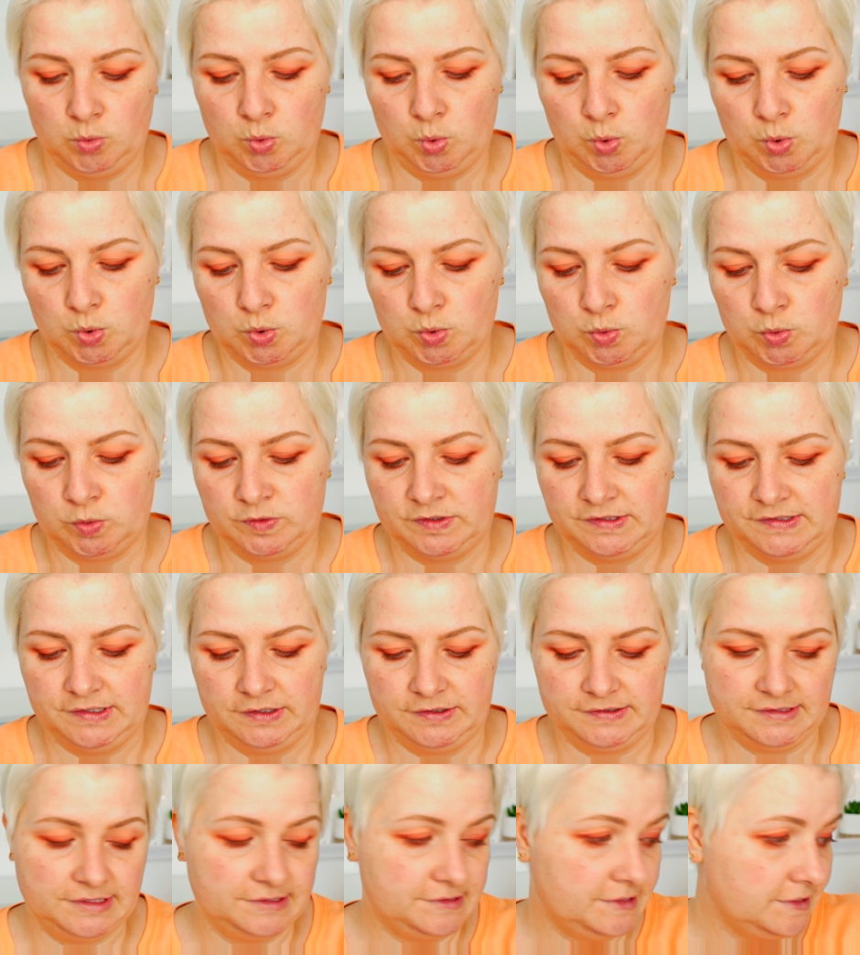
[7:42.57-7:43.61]
Und so sieht's
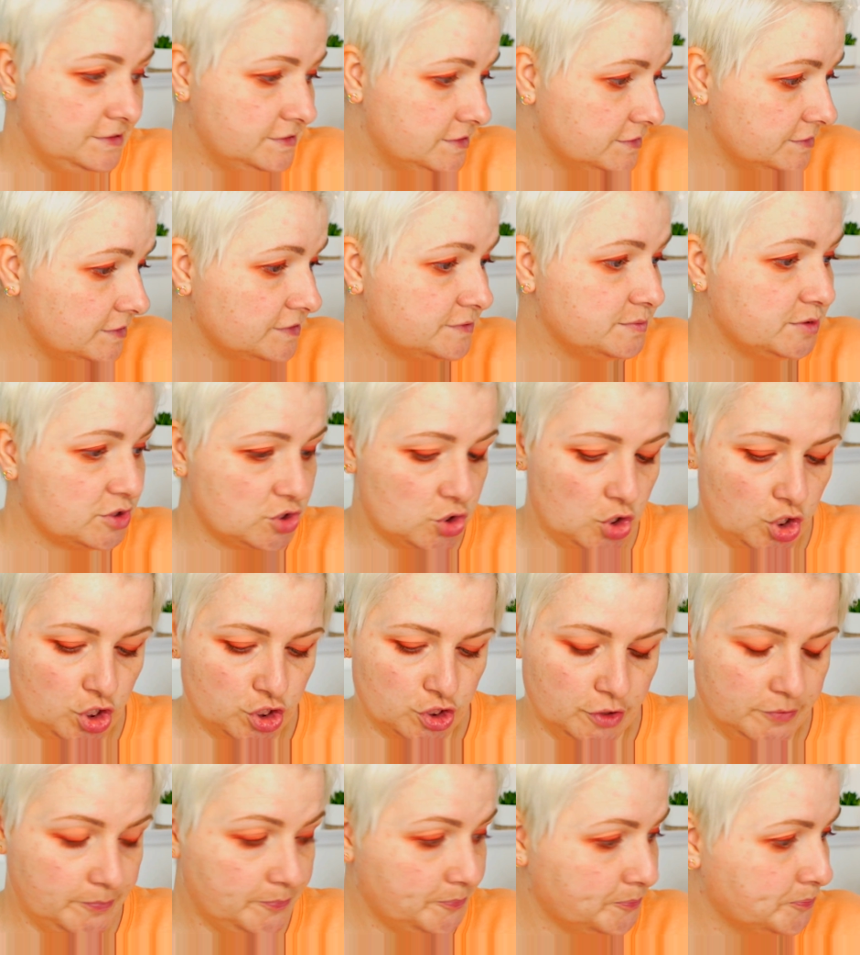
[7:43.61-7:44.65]
aus. Das lasse ich jetzt erstmal
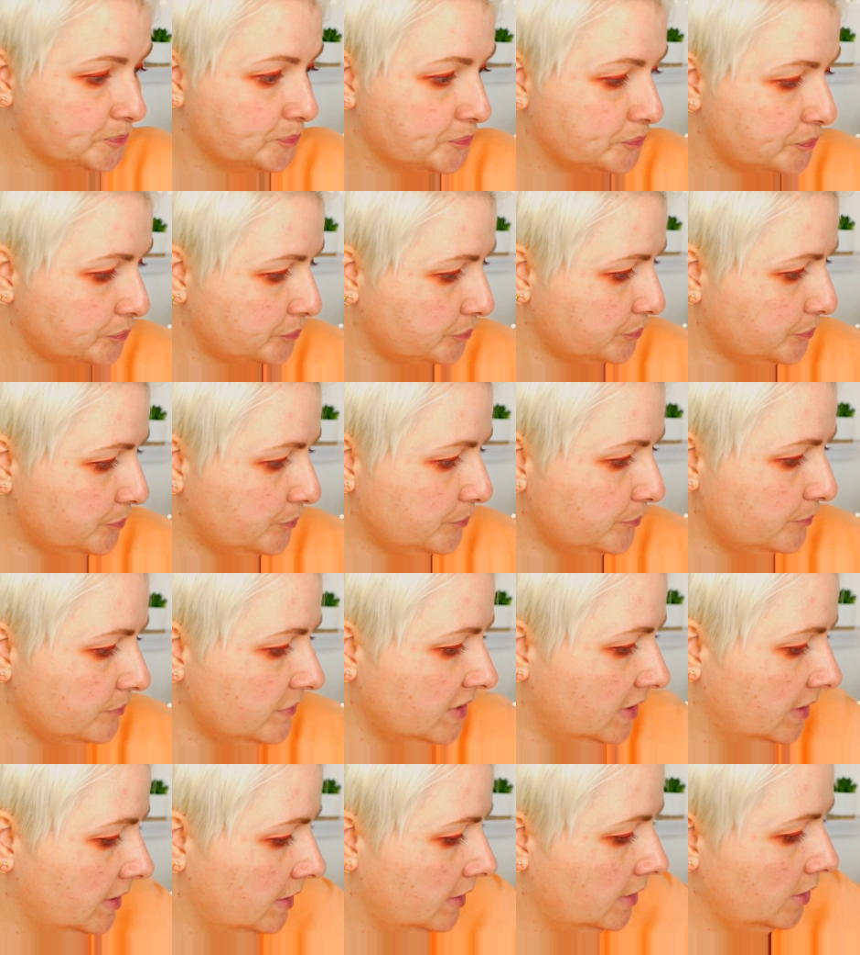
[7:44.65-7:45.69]
trocknen.
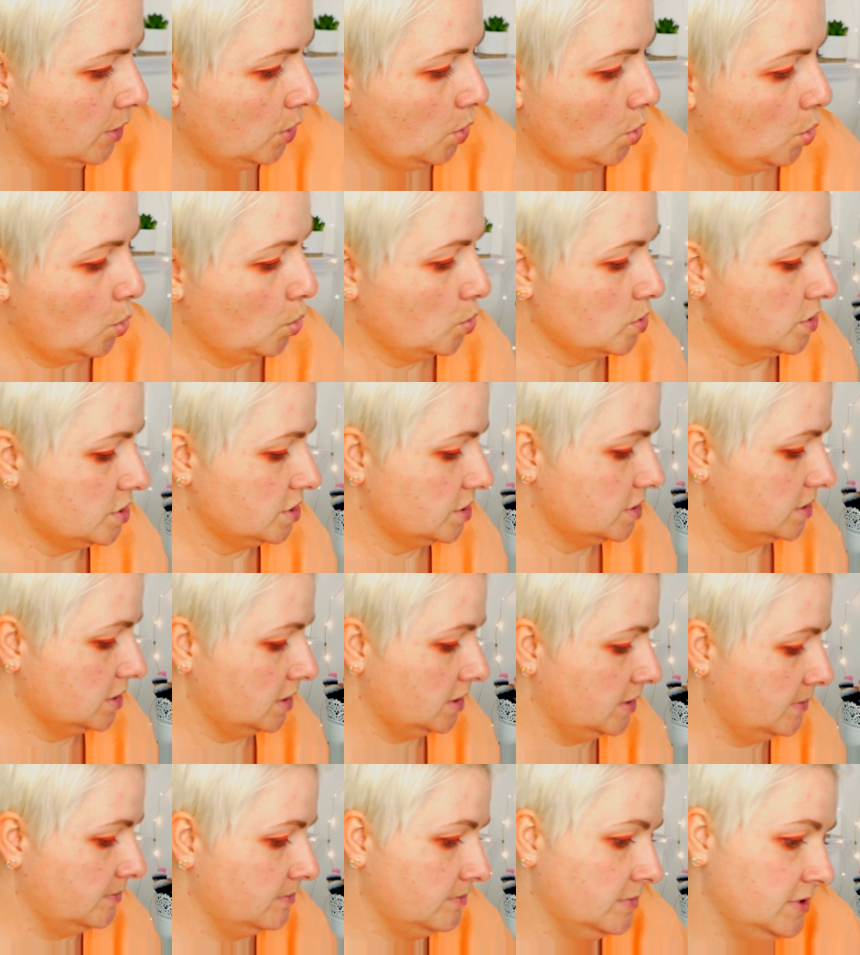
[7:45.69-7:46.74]
Und
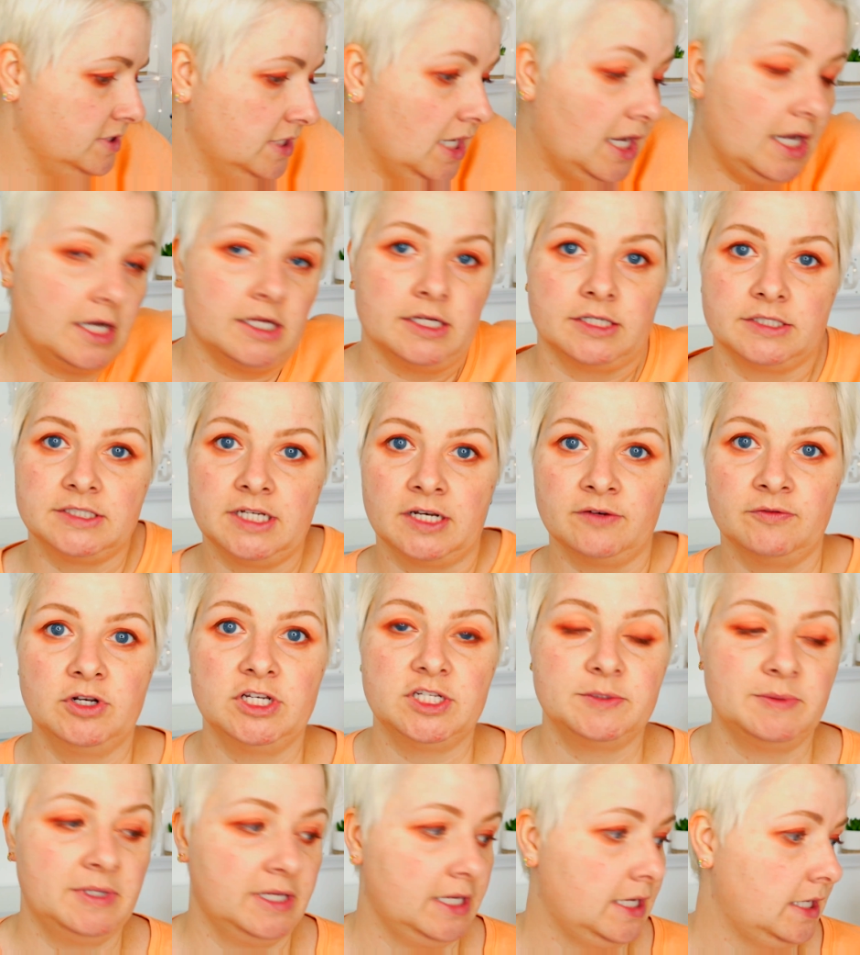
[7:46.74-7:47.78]
ähm, ja, dann würde
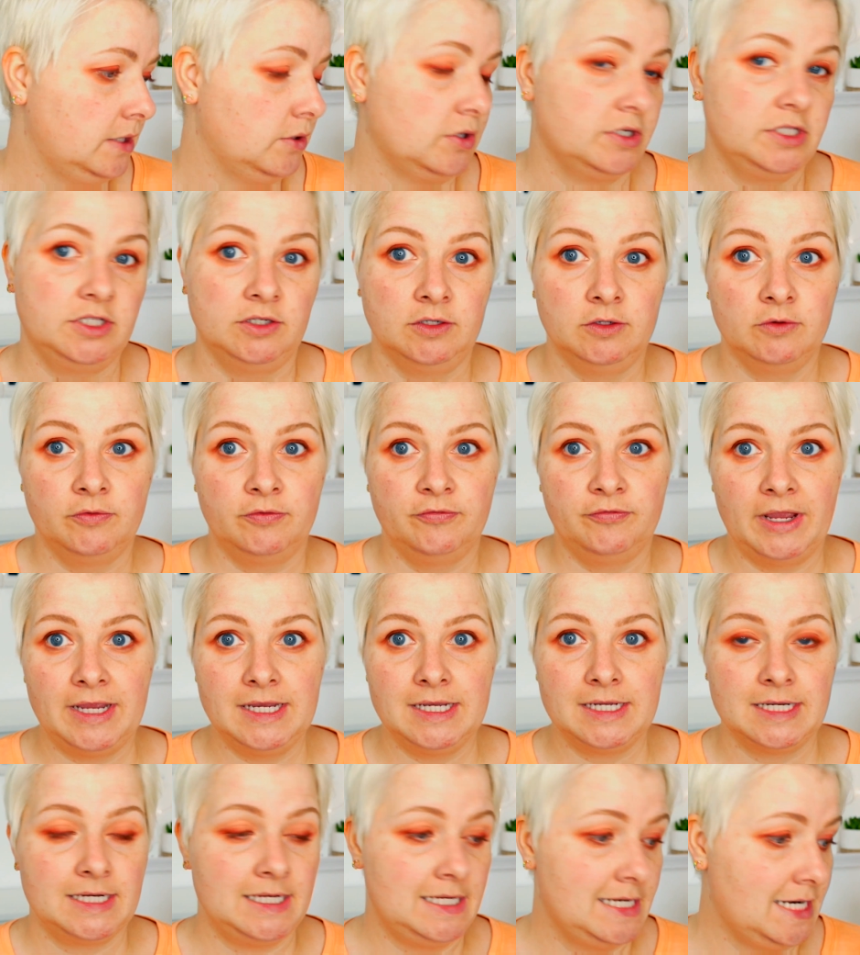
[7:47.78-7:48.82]
ich mir gerne noch die
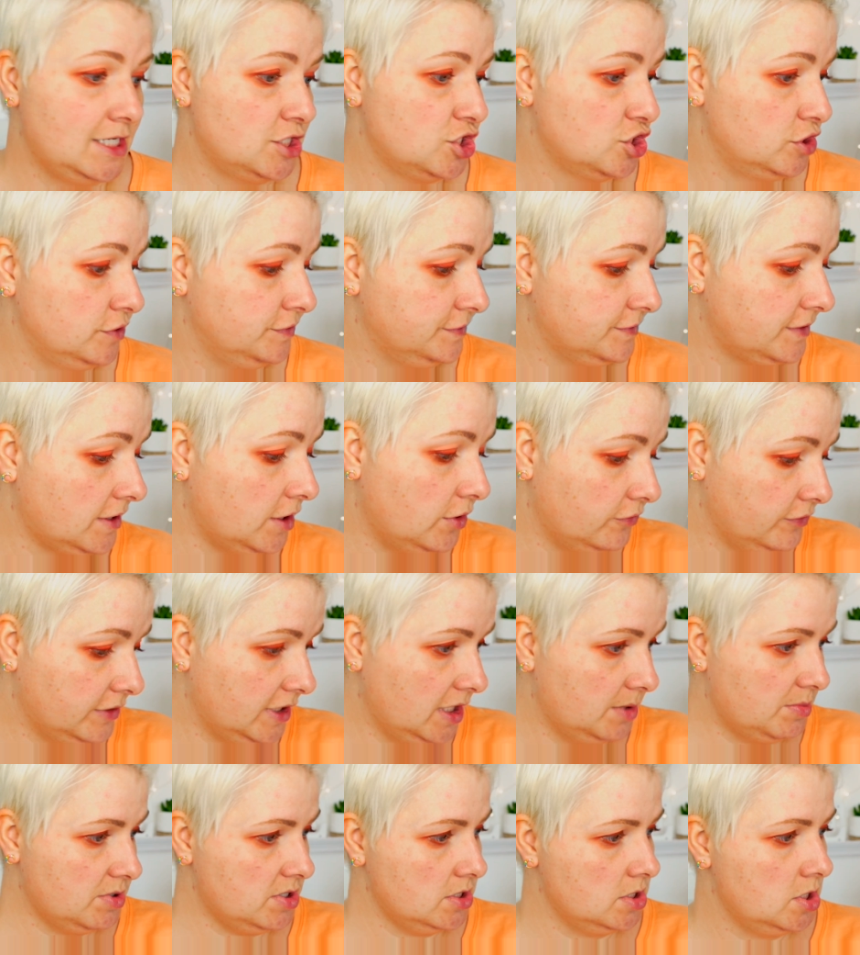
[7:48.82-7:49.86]
Fake Lashes
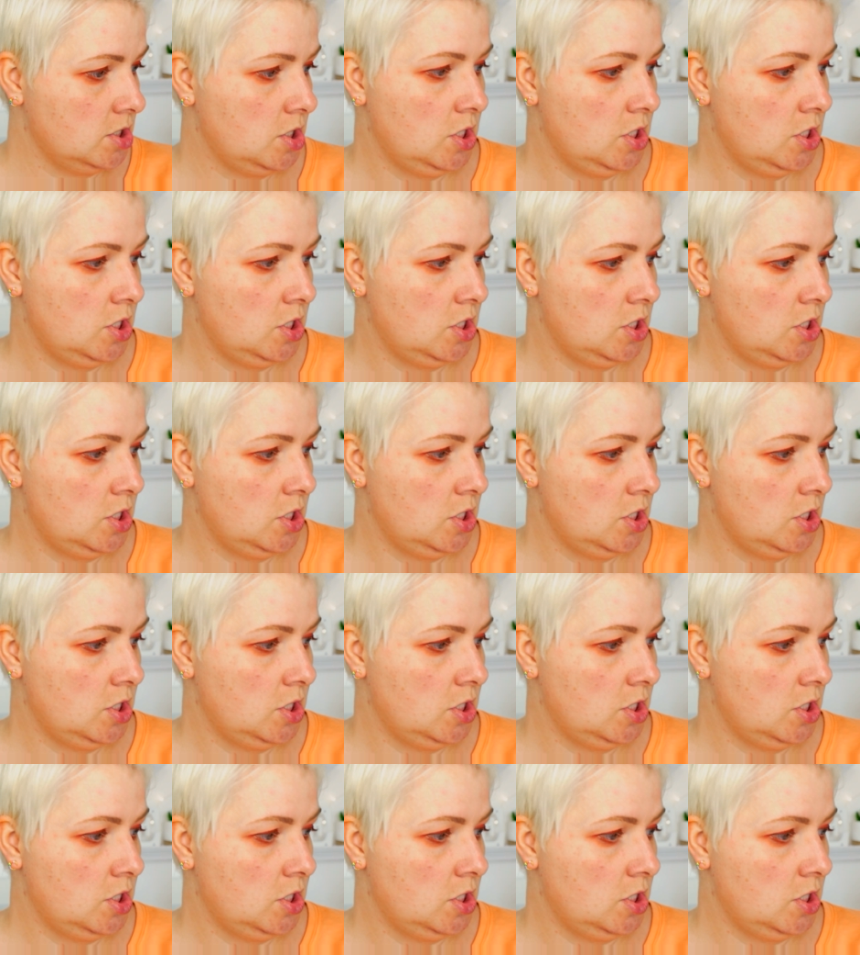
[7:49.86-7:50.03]
draufgeben.